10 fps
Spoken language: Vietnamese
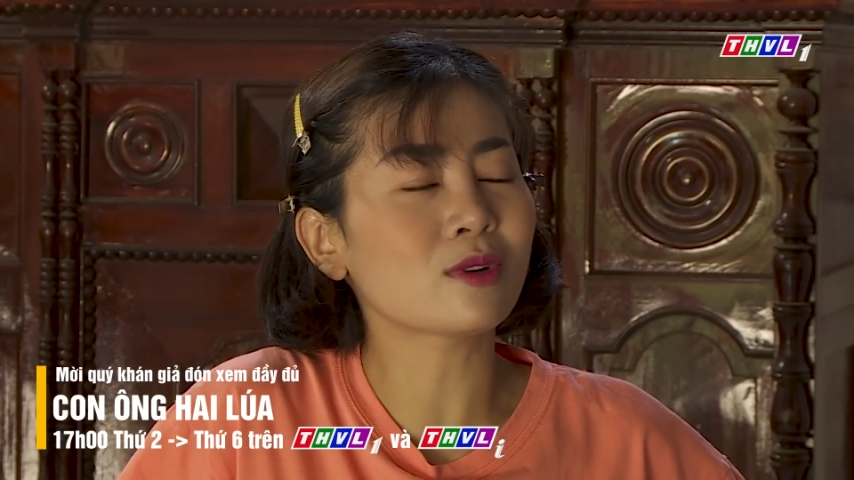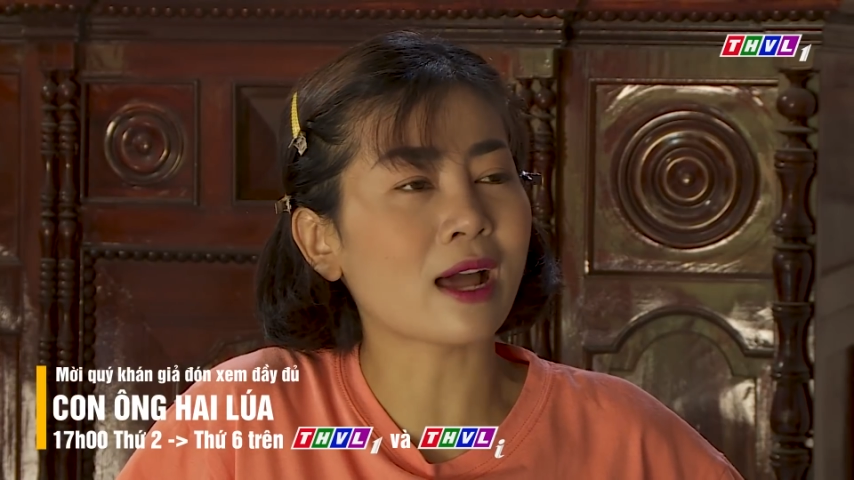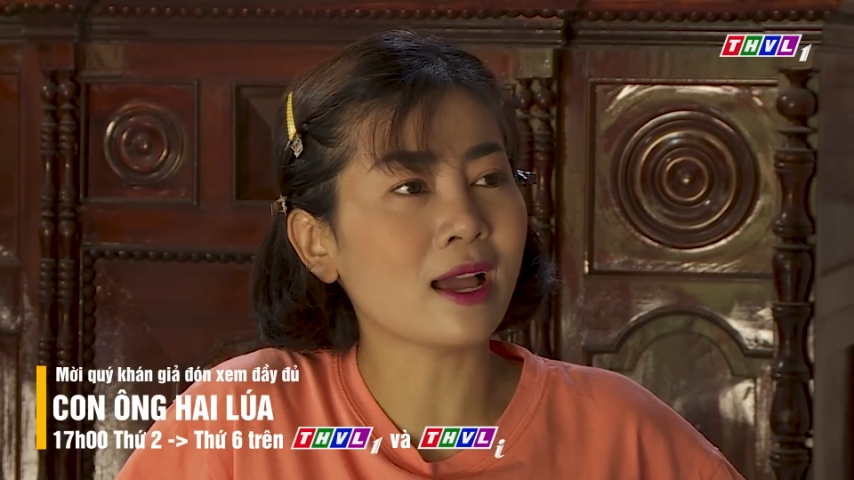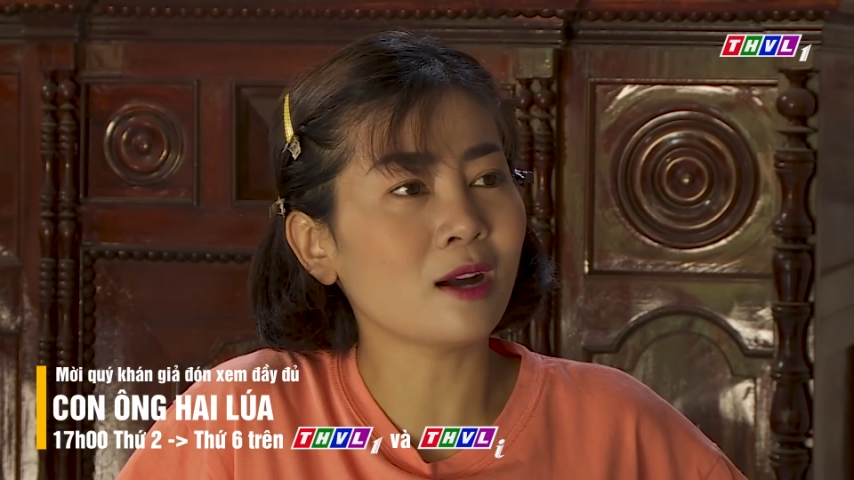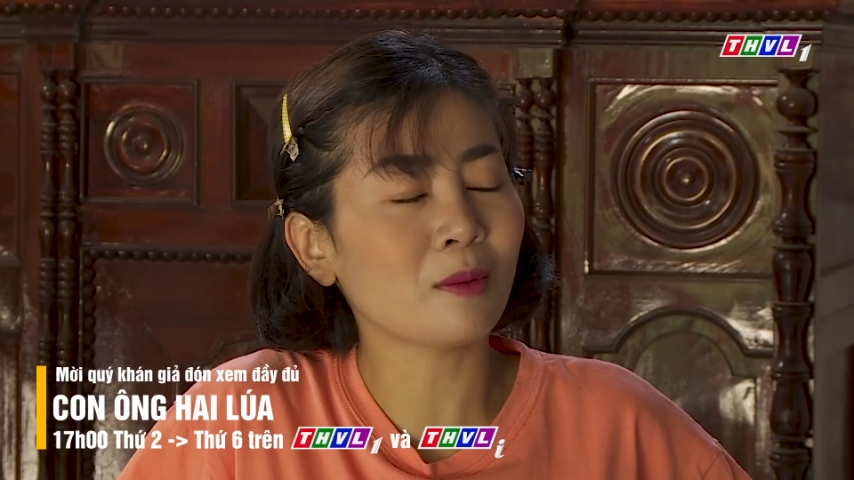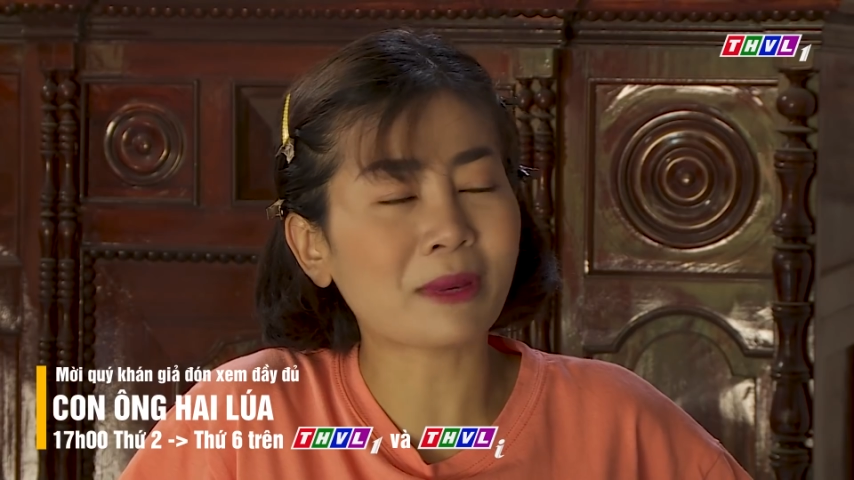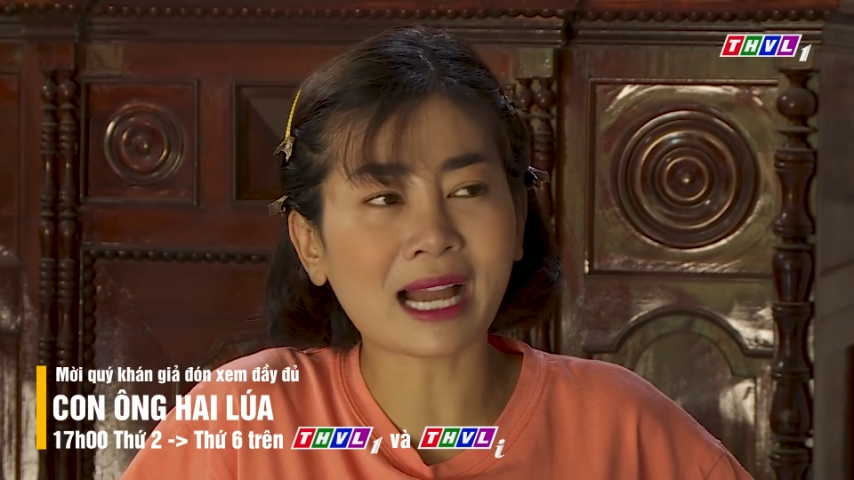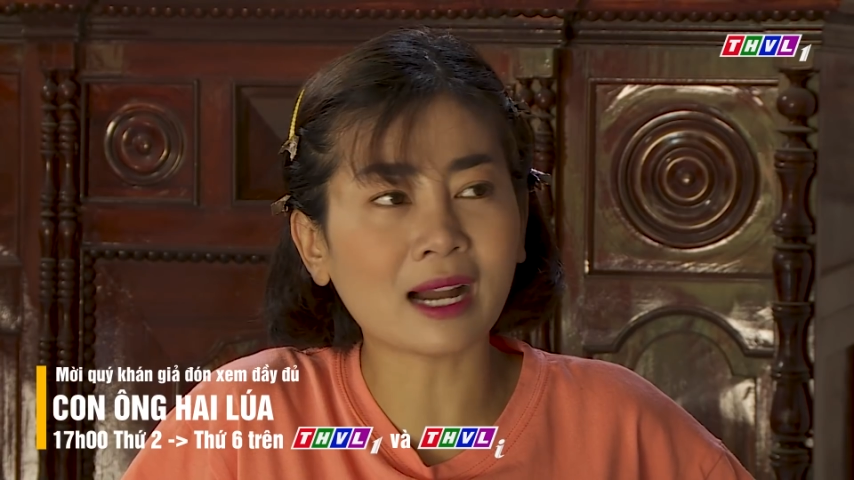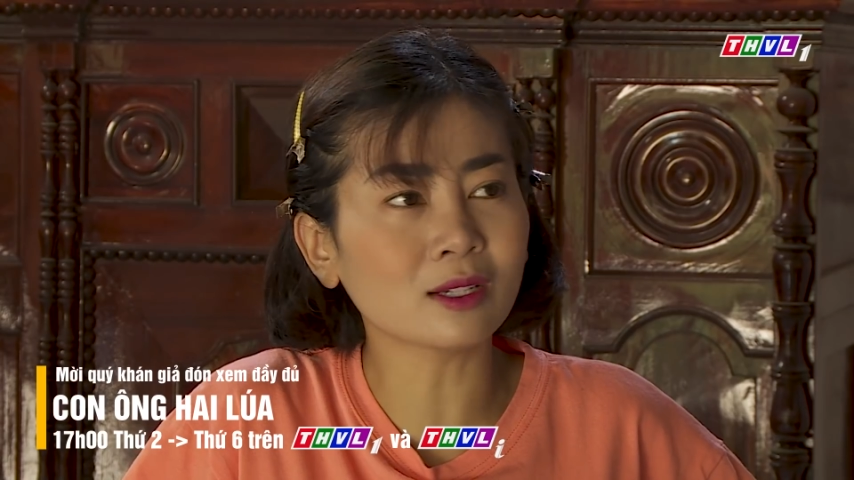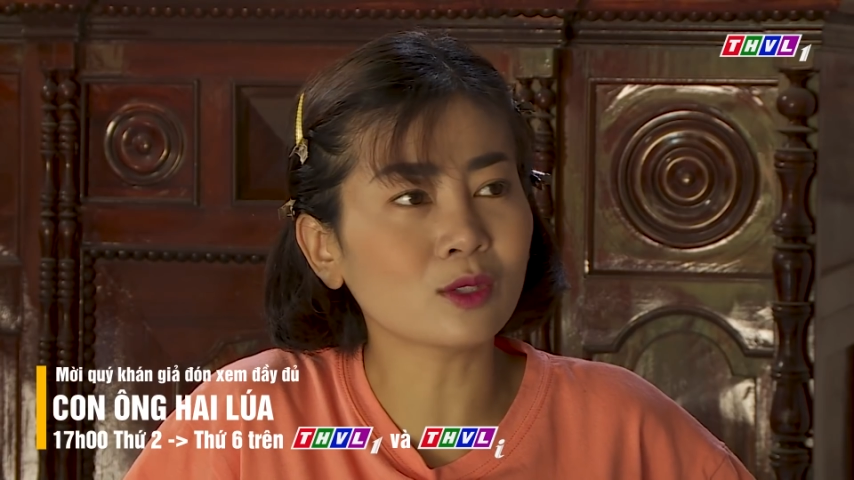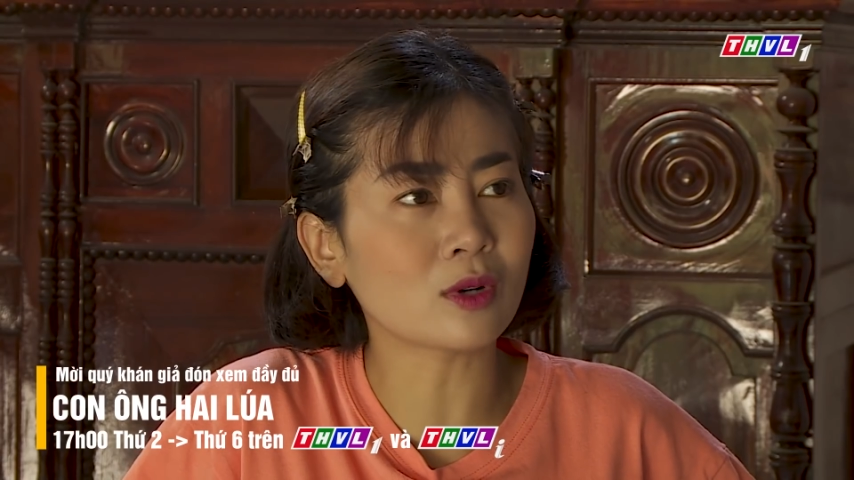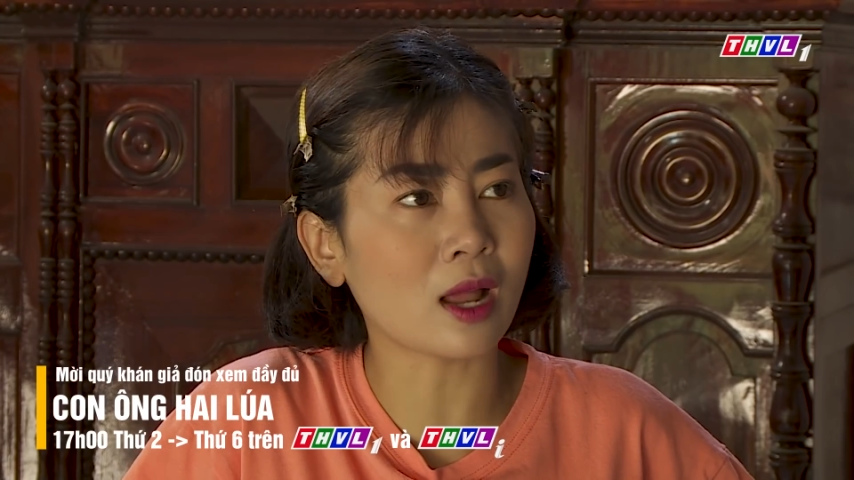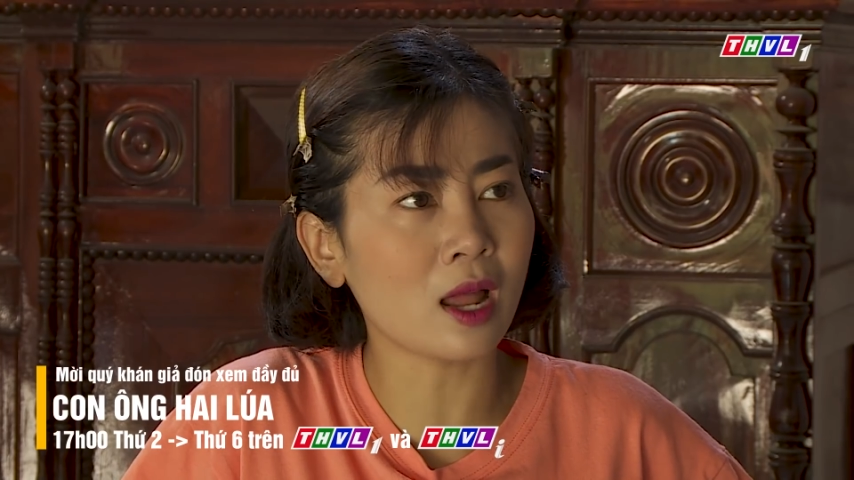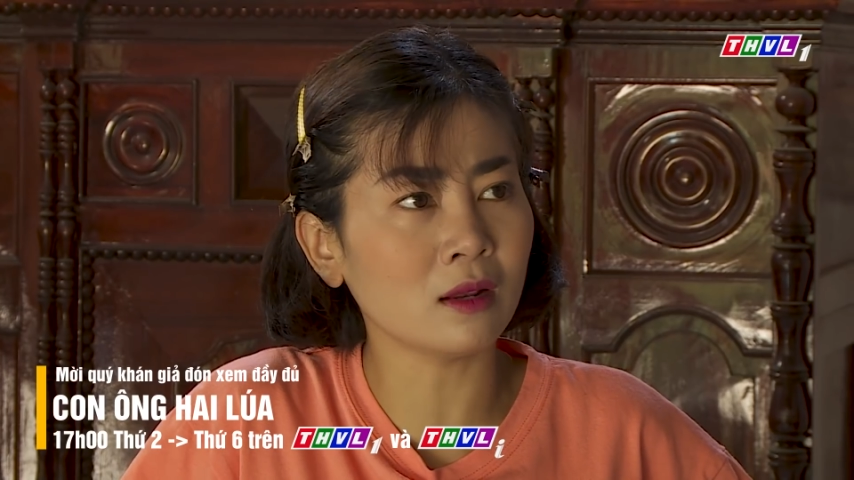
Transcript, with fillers: rể không, mày căng nữa chú rể